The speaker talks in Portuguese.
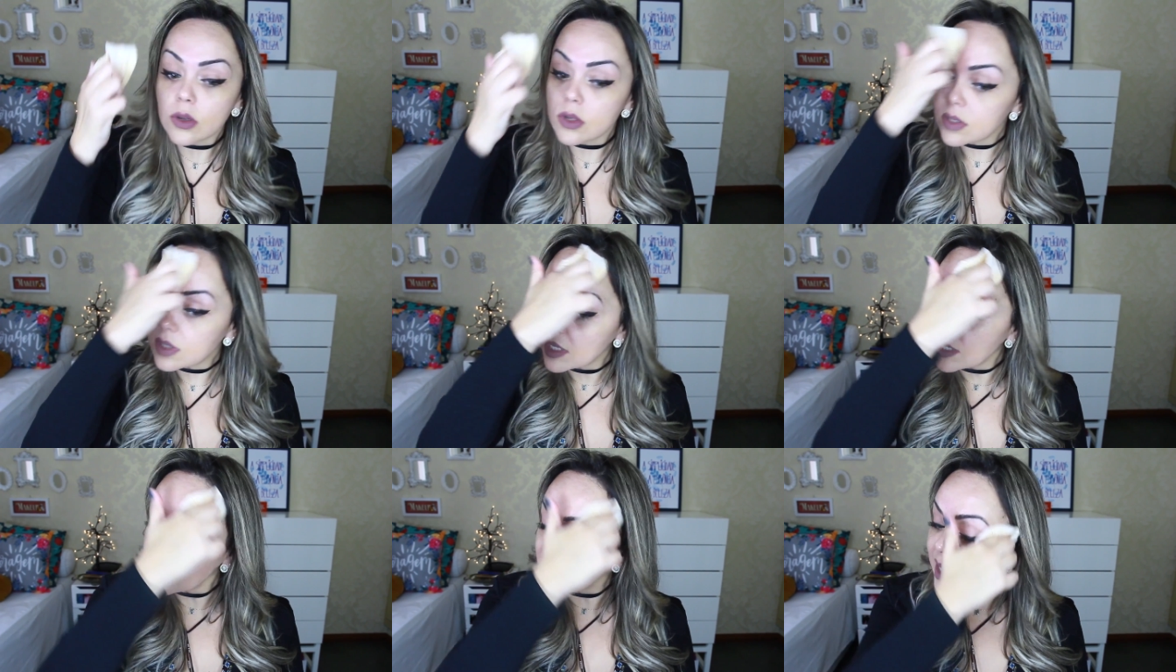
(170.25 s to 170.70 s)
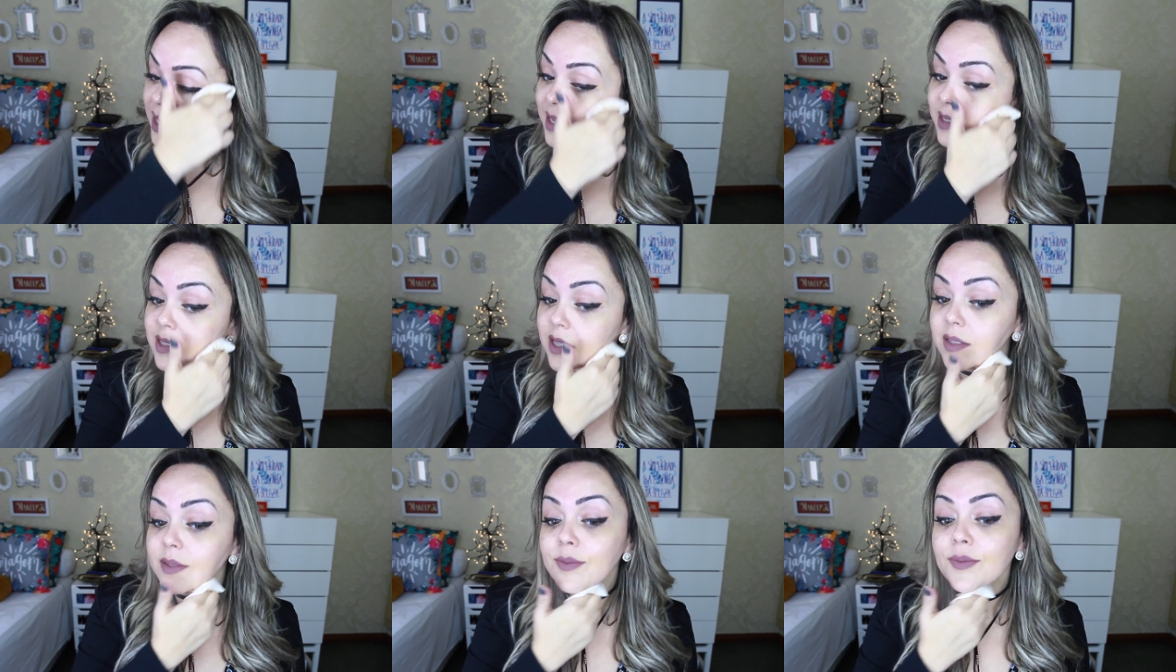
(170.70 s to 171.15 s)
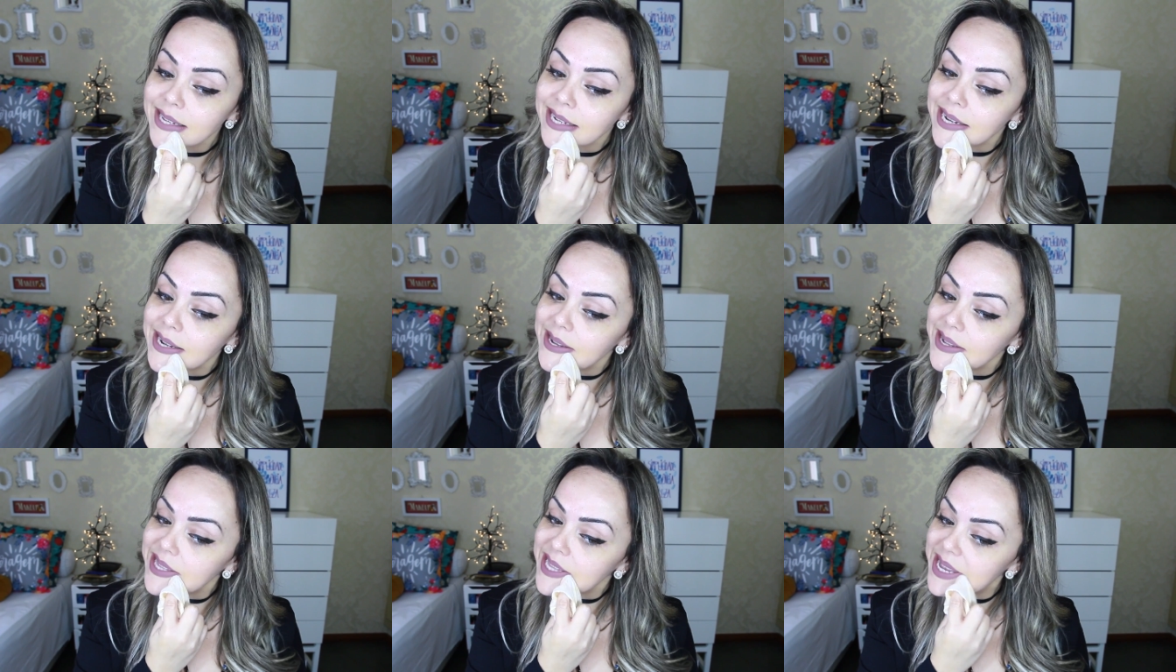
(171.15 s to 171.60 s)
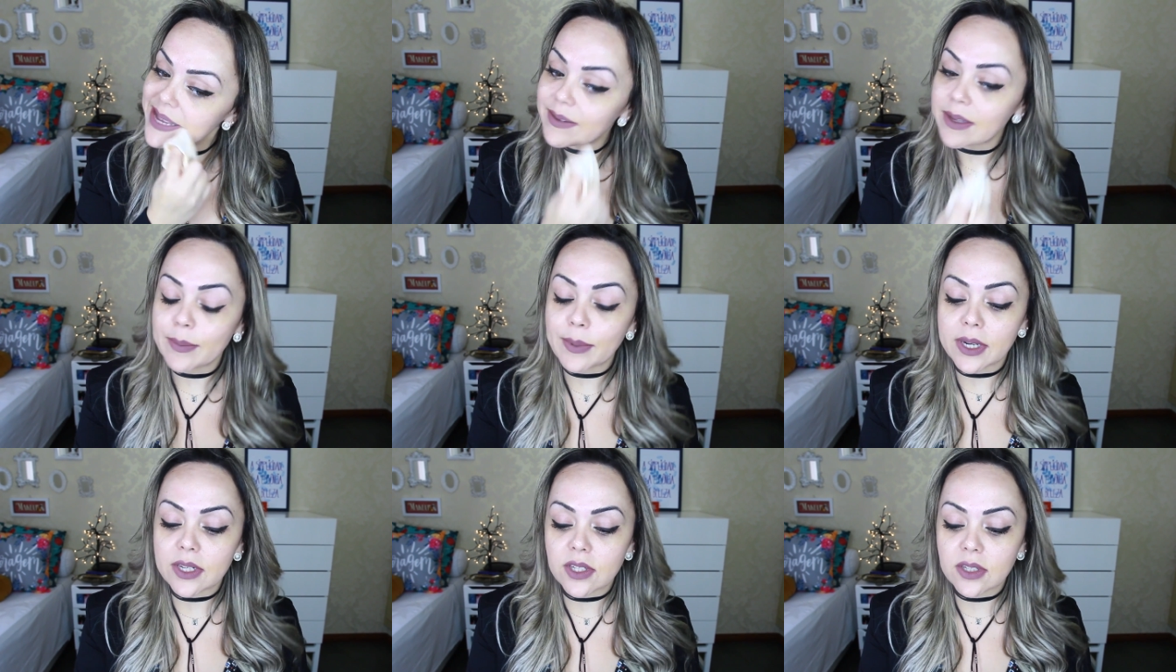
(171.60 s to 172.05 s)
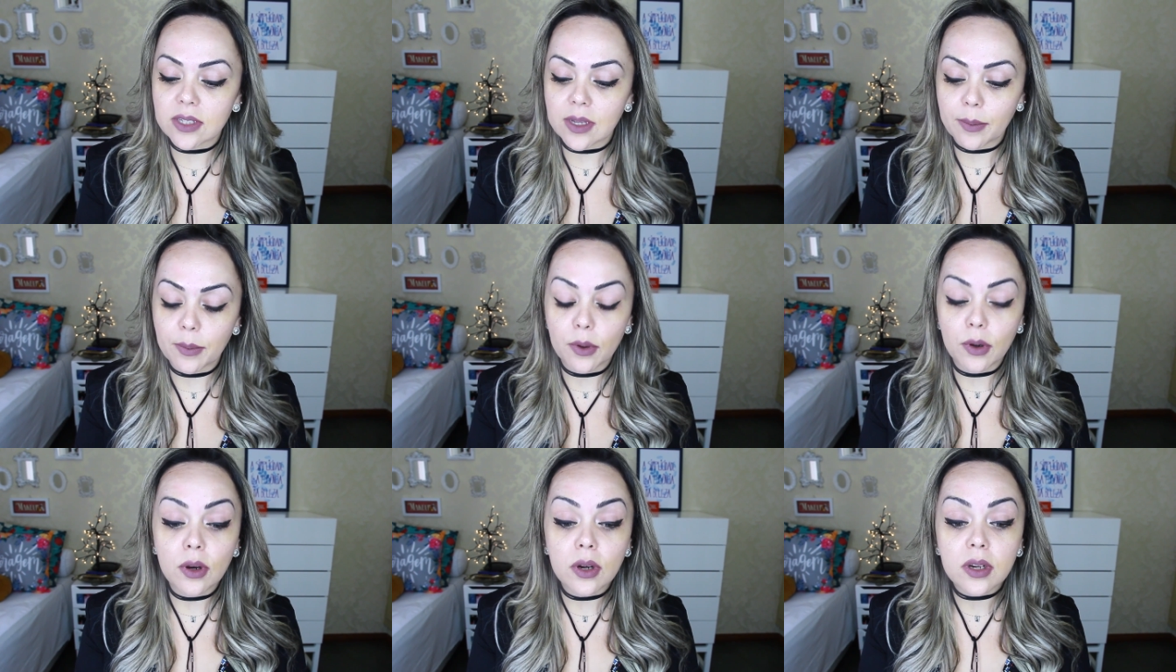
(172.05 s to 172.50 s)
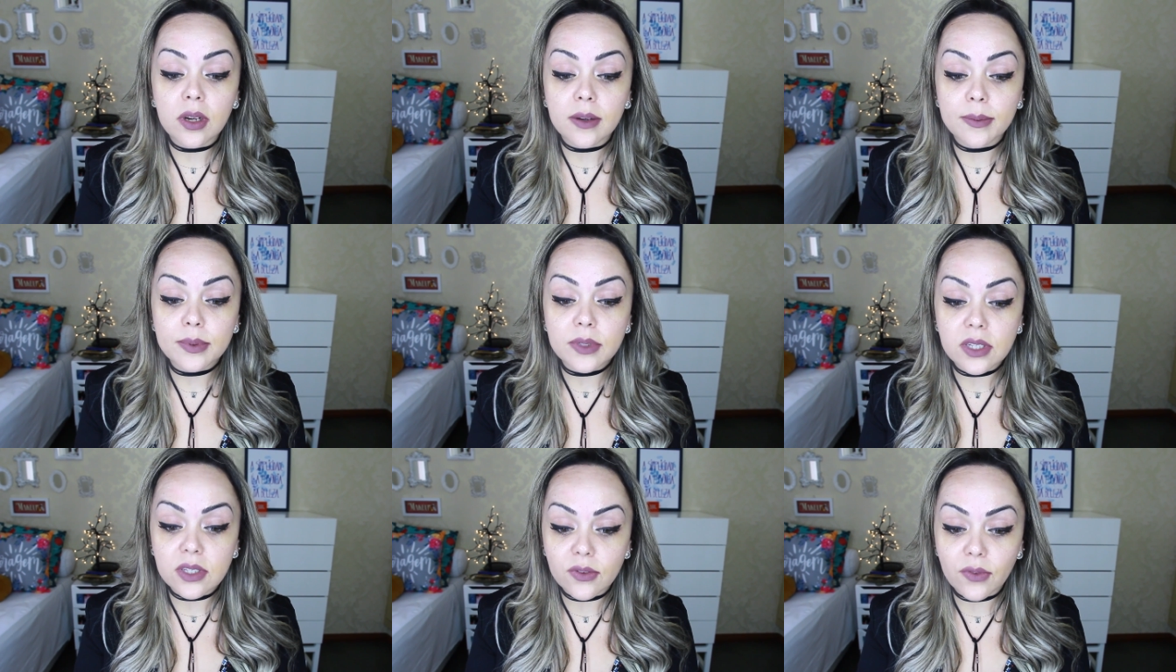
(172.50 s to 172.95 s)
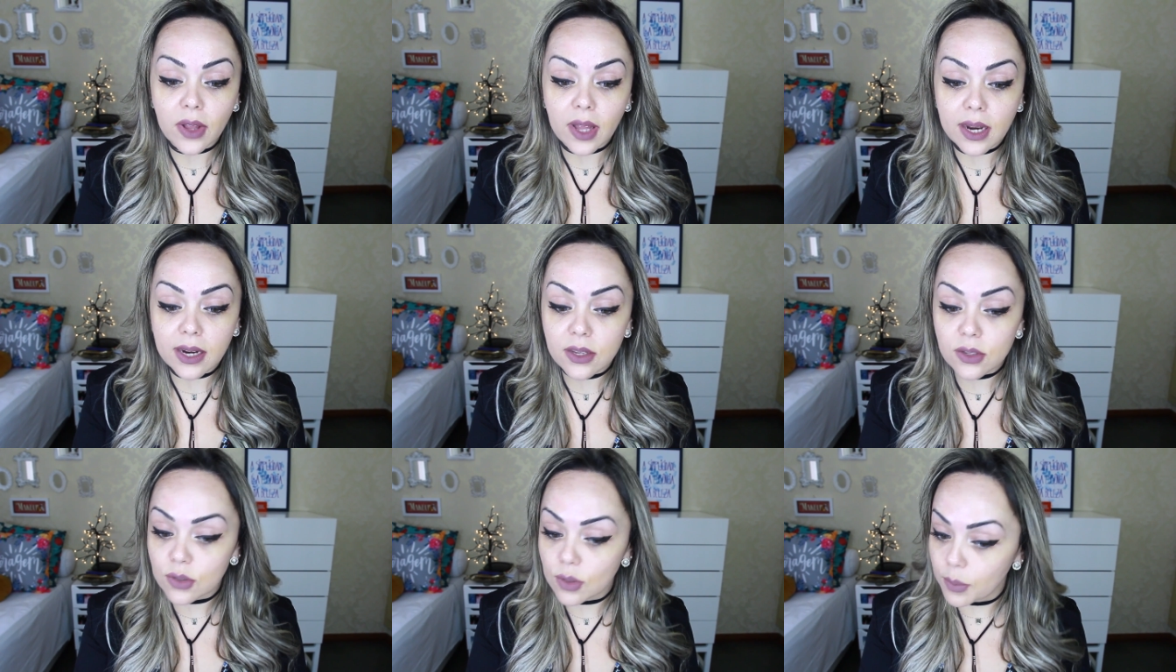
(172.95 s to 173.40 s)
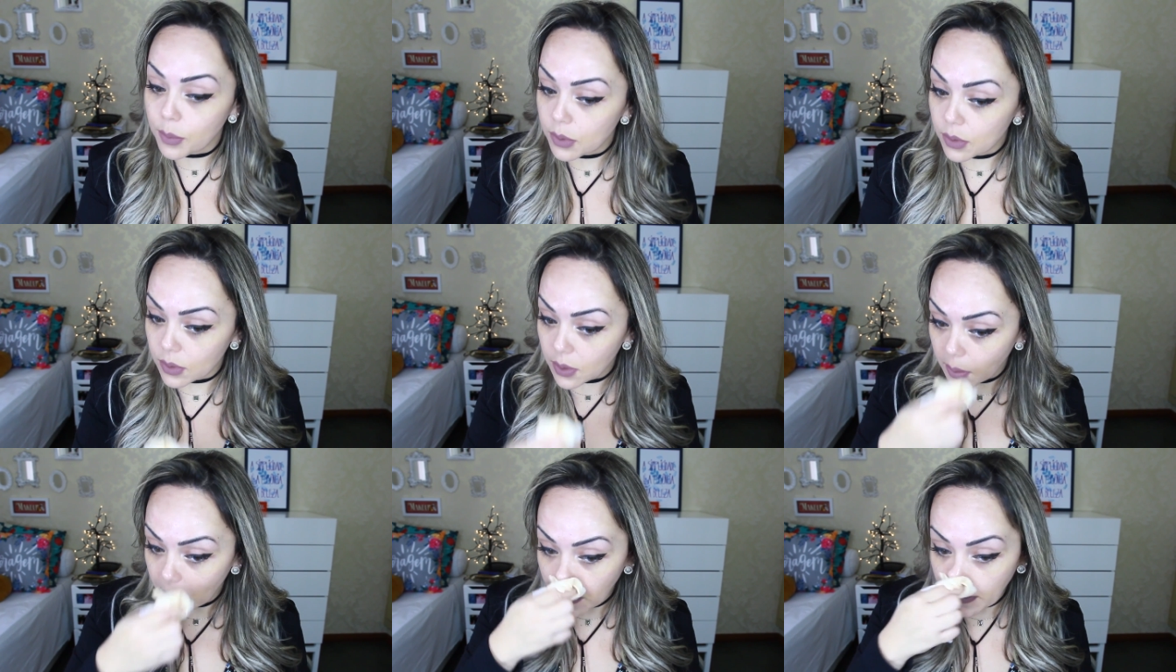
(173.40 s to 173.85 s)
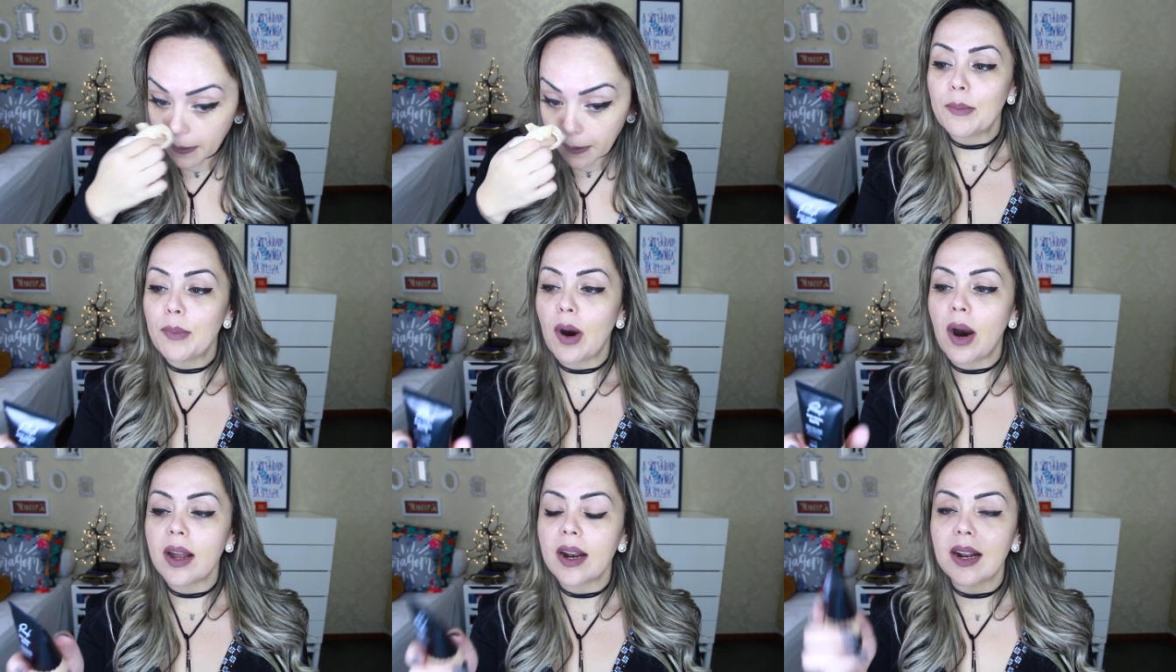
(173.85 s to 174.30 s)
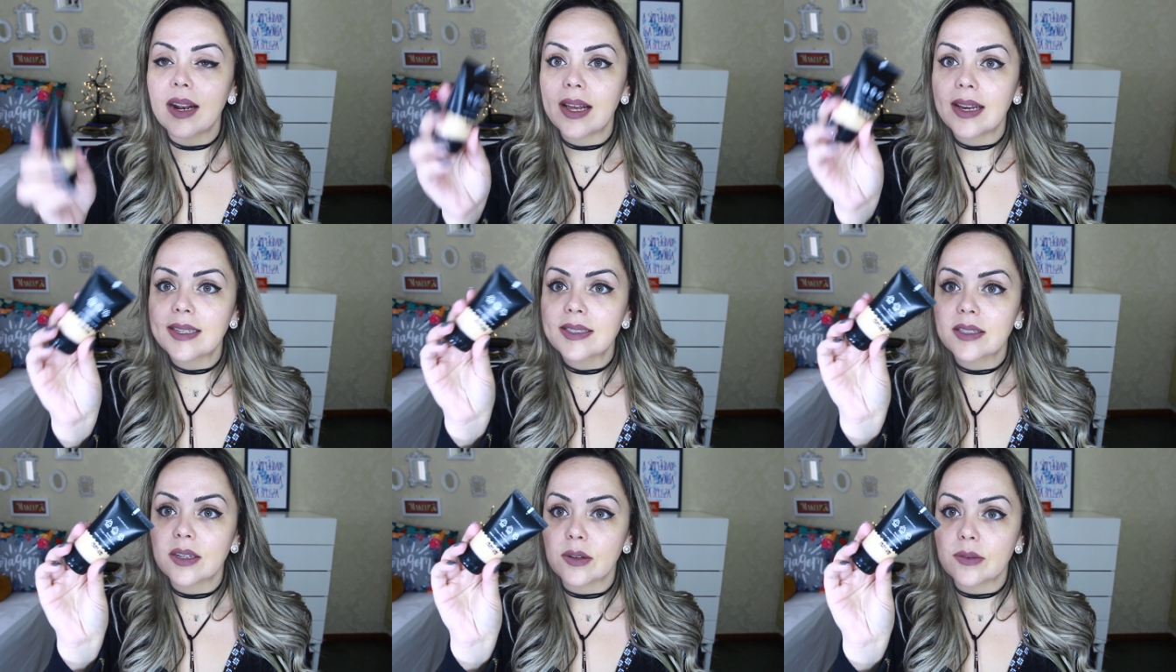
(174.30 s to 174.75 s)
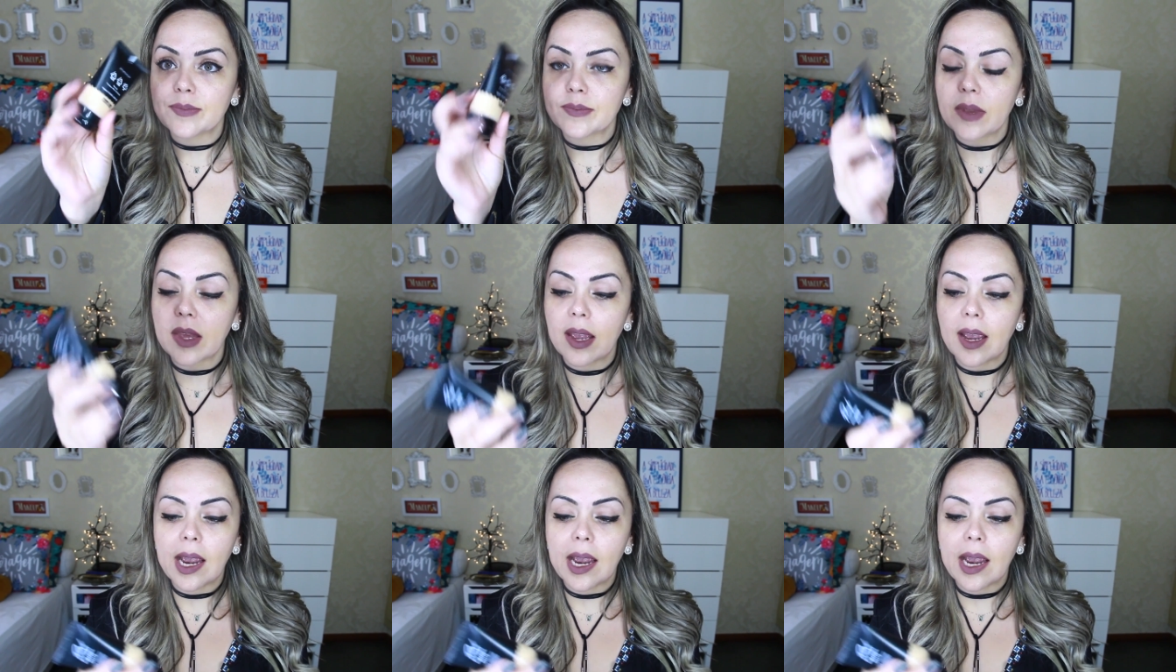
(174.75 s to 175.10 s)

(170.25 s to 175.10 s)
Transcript: Tô sem nada, tirar até bem pertinho da boca, pra vocês não falarem que sobrou aí. Bora lá então.